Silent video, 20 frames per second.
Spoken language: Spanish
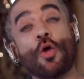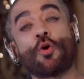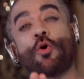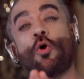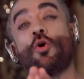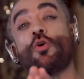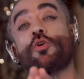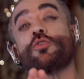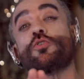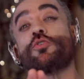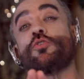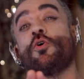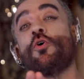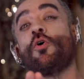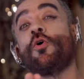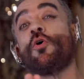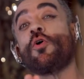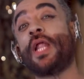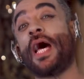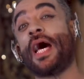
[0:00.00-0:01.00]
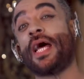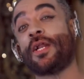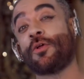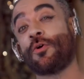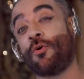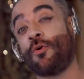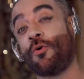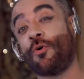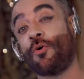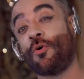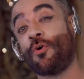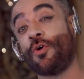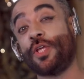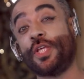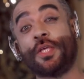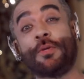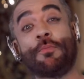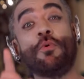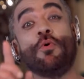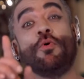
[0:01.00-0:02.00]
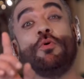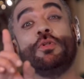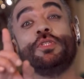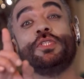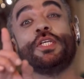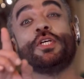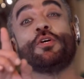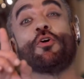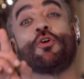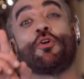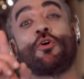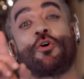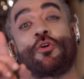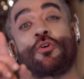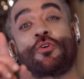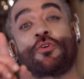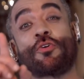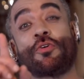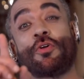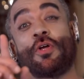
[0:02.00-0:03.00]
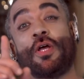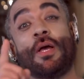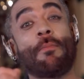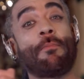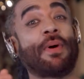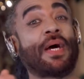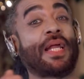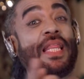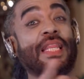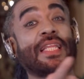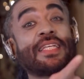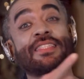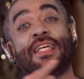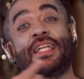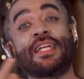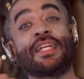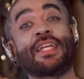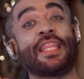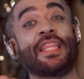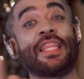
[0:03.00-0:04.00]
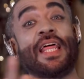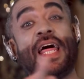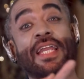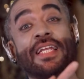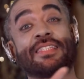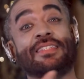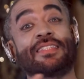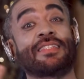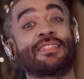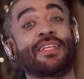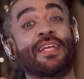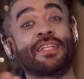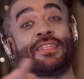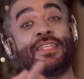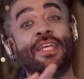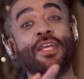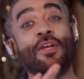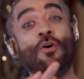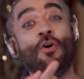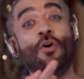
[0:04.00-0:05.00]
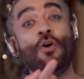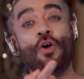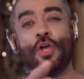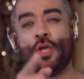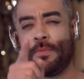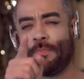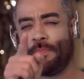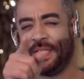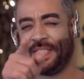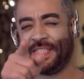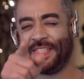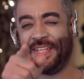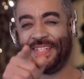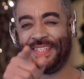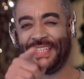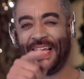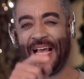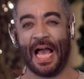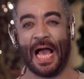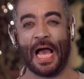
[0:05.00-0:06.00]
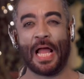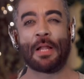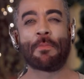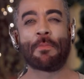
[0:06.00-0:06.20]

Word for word: Corto o largo y multicolor. Para desenredar este acertijo, visita al